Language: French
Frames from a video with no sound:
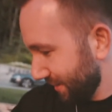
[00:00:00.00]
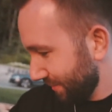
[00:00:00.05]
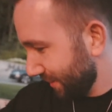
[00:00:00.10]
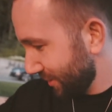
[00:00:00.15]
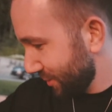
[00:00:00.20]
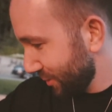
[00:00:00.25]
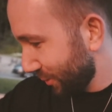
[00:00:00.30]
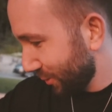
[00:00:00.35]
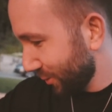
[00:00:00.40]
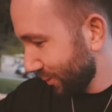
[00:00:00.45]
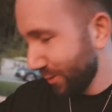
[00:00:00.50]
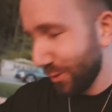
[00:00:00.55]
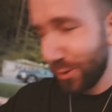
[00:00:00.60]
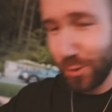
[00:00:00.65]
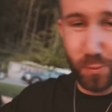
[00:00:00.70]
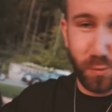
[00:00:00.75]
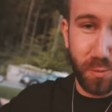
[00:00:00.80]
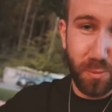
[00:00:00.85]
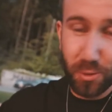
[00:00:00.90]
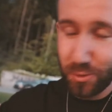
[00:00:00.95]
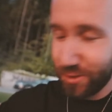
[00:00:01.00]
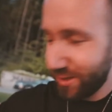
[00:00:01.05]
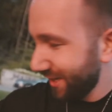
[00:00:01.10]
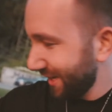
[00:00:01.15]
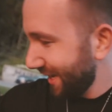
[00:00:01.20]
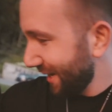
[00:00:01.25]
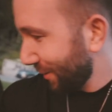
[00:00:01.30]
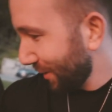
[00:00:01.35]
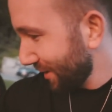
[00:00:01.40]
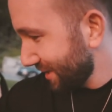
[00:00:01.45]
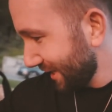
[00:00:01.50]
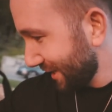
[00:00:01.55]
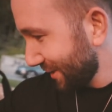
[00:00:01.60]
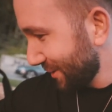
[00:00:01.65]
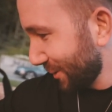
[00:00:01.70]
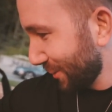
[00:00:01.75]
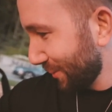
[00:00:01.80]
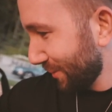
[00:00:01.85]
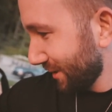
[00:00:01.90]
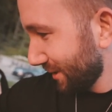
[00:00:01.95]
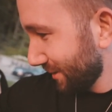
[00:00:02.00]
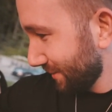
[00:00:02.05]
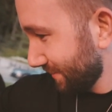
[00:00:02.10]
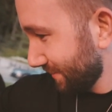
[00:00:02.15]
Mais du coup, je vous montre à quoi ça ressemble.